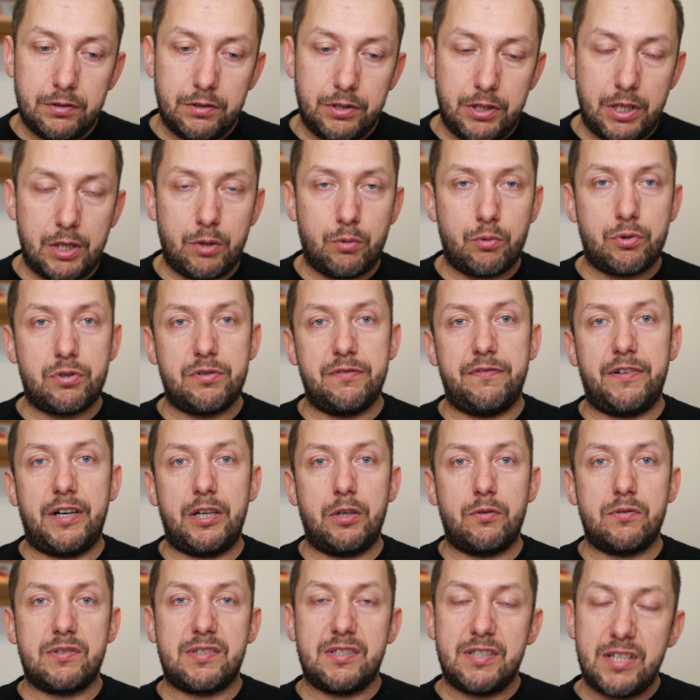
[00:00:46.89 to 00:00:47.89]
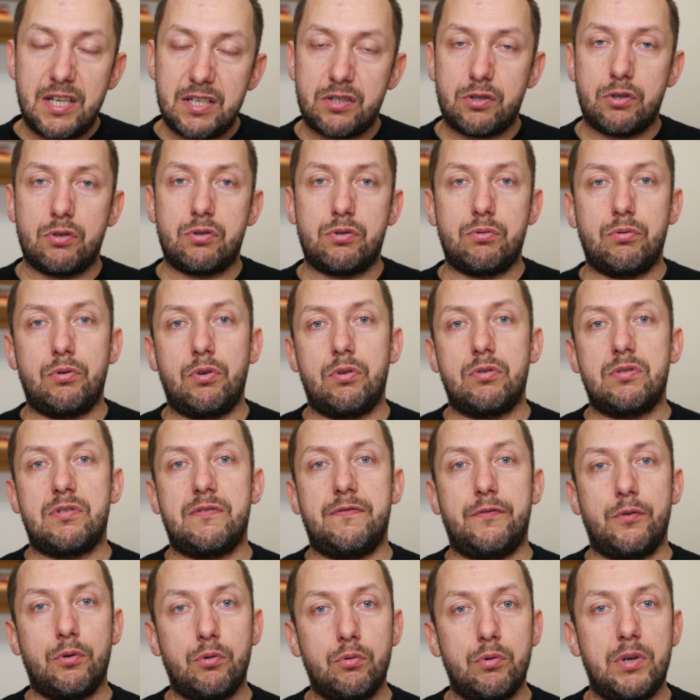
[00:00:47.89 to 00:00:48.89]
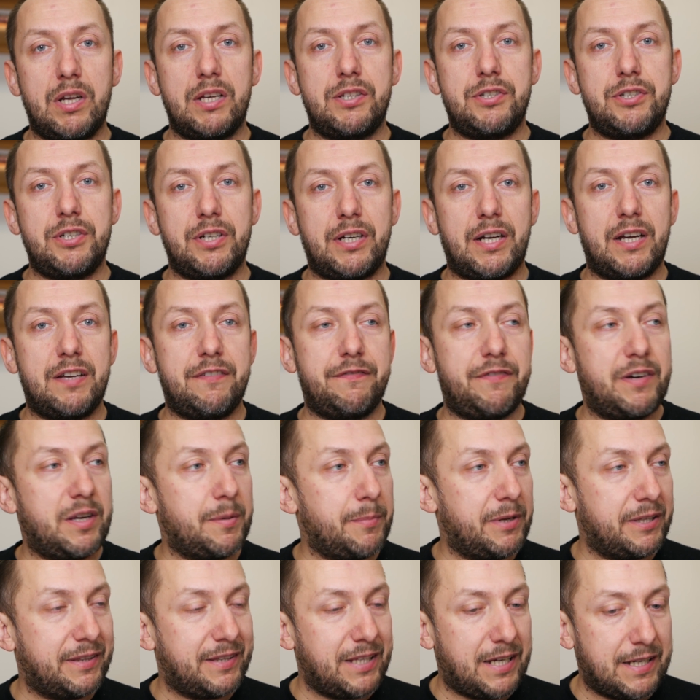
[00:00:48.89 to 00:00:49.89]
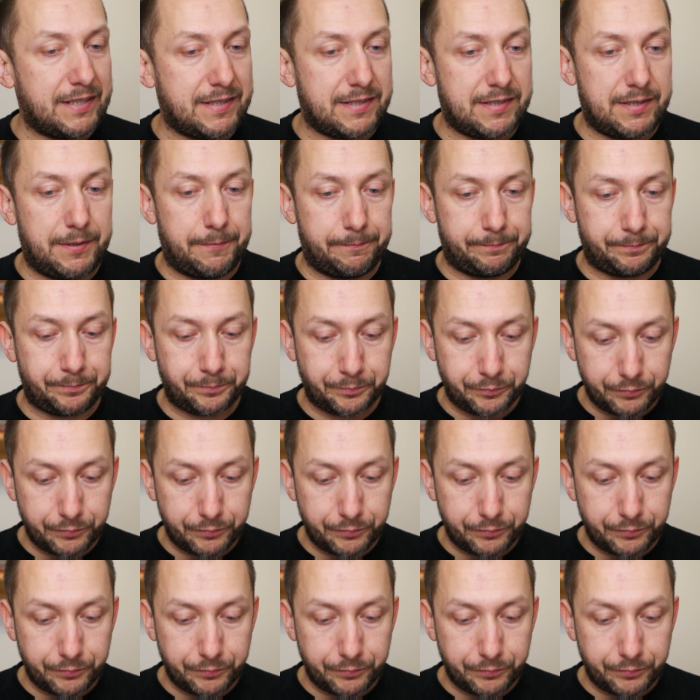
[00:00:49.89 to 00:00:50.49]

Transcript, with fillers: nie używając, nie stosując w ogóle cichej fermentacji.